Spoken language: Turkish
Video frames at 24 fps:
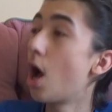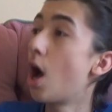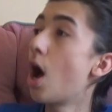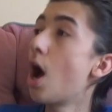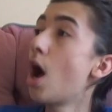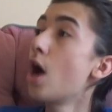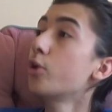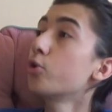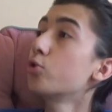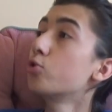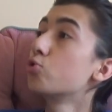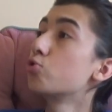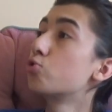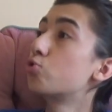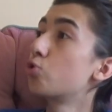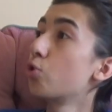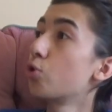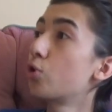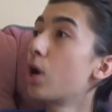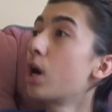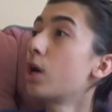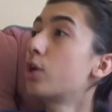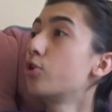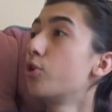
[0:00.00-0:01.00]
Her gün
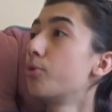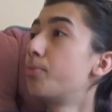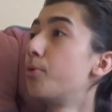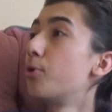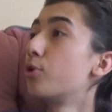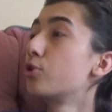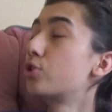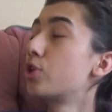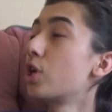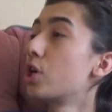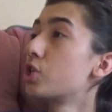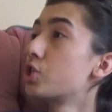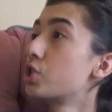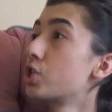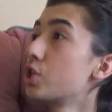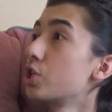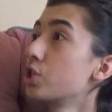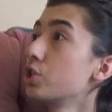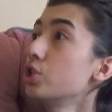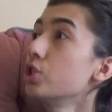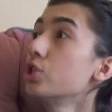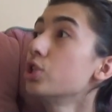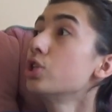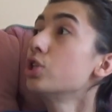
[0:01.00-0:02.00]
sokak
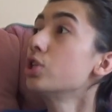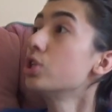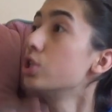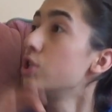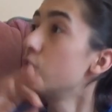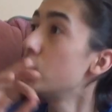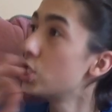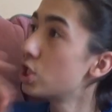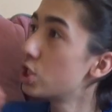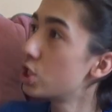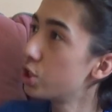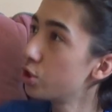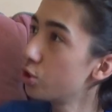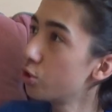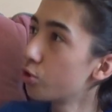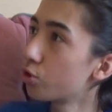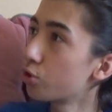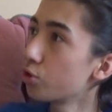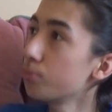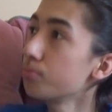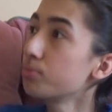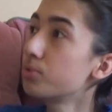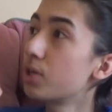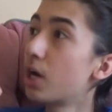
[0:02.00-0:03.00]
röportajlarını
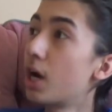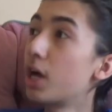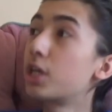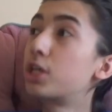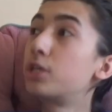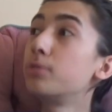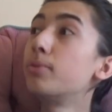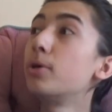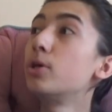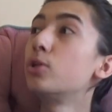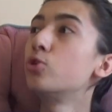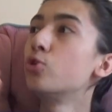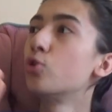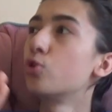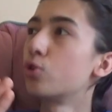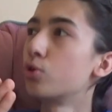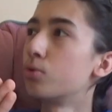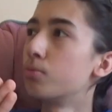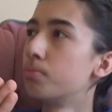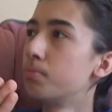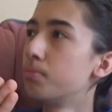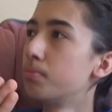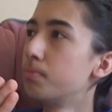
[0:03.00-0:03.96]
izliyorum, takip ediyorum.